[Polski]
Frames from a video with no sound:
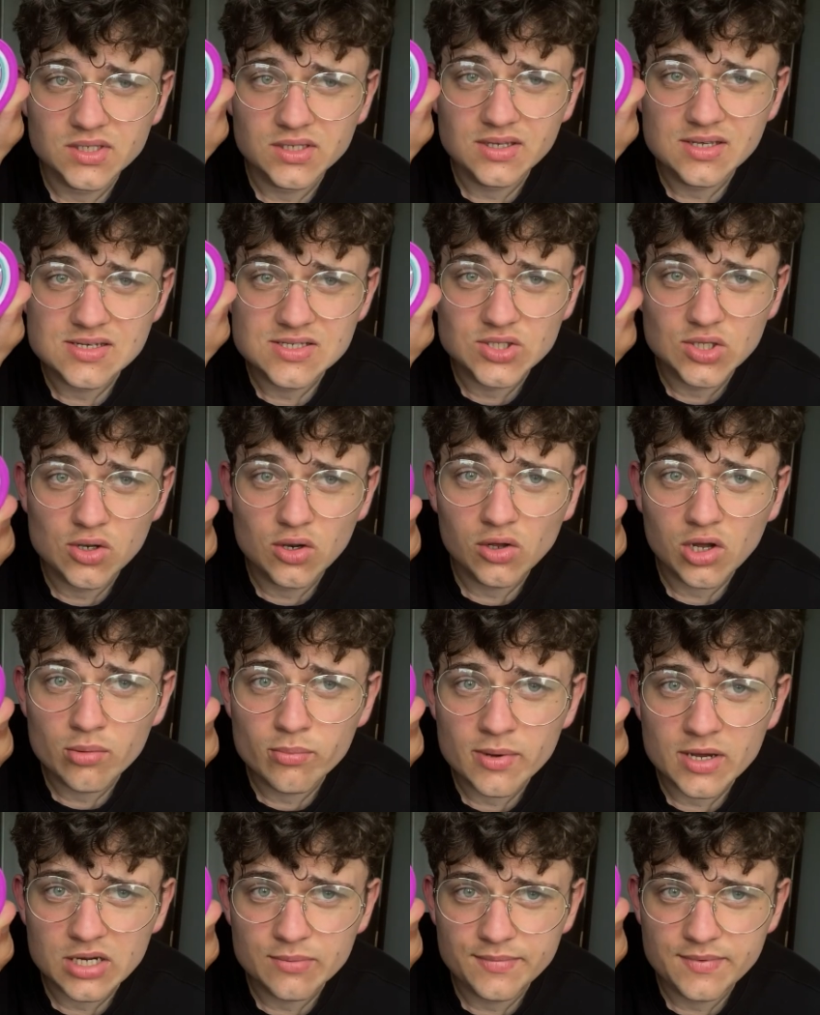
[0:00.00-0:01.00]
I jest to logo
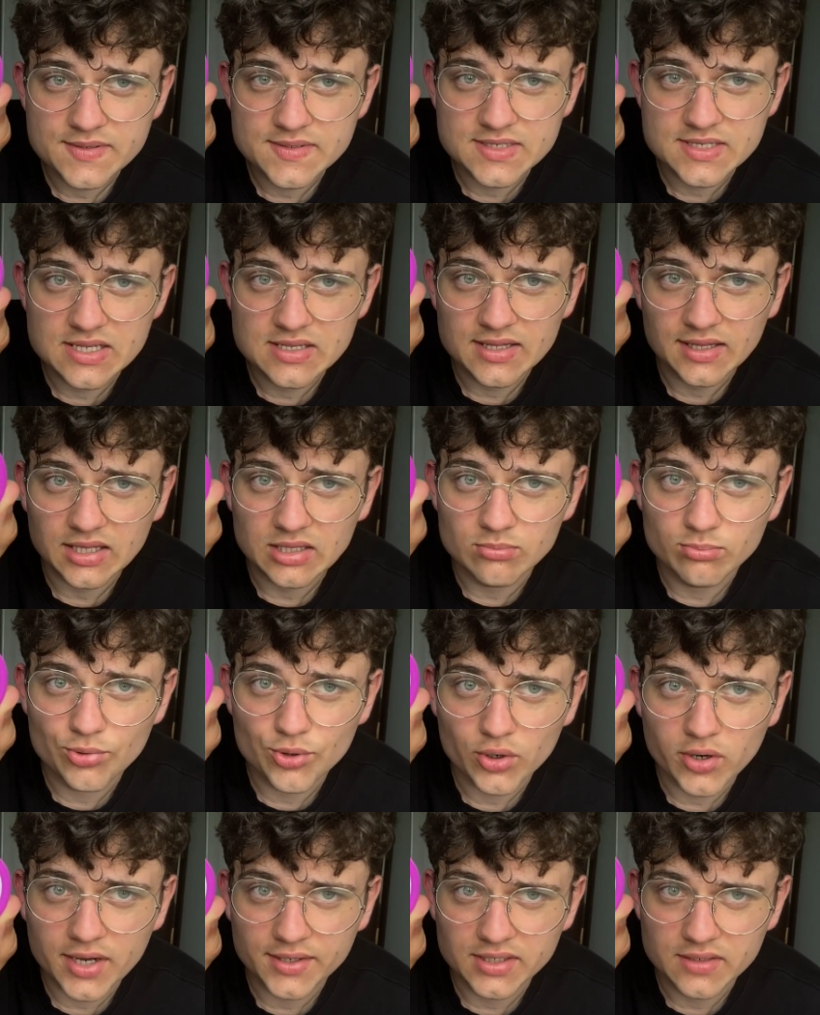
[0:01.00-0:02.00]
Barbie z takim
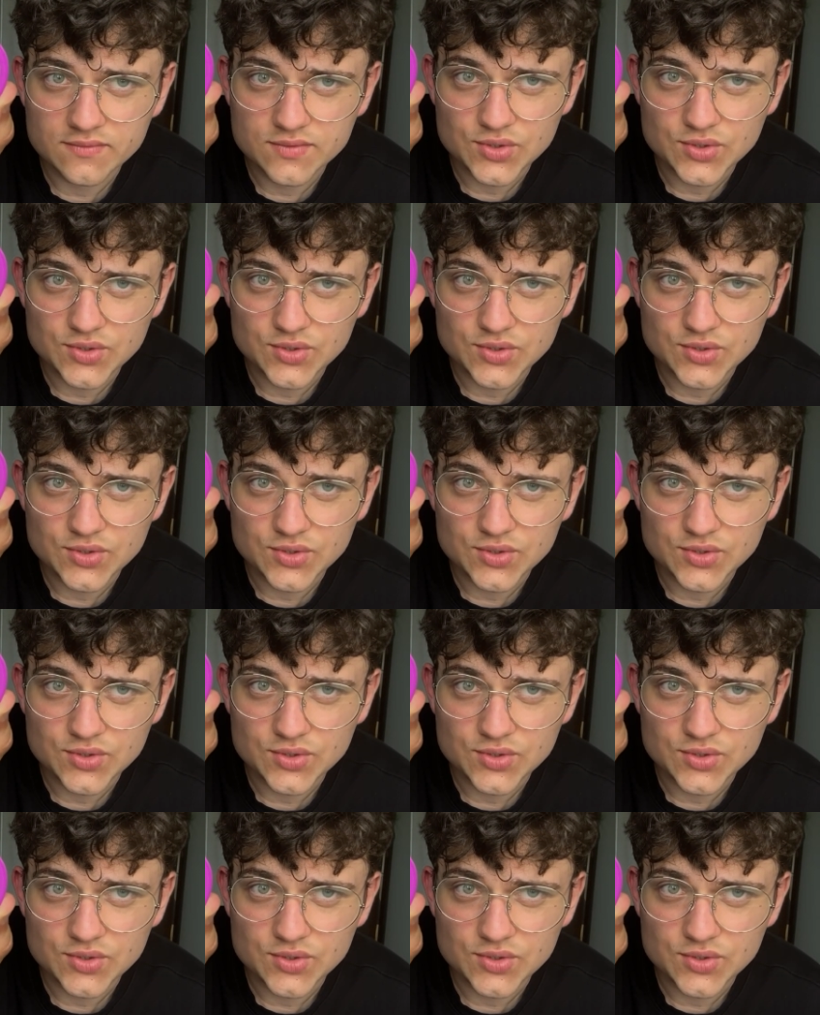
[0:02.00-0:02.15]
brokatem w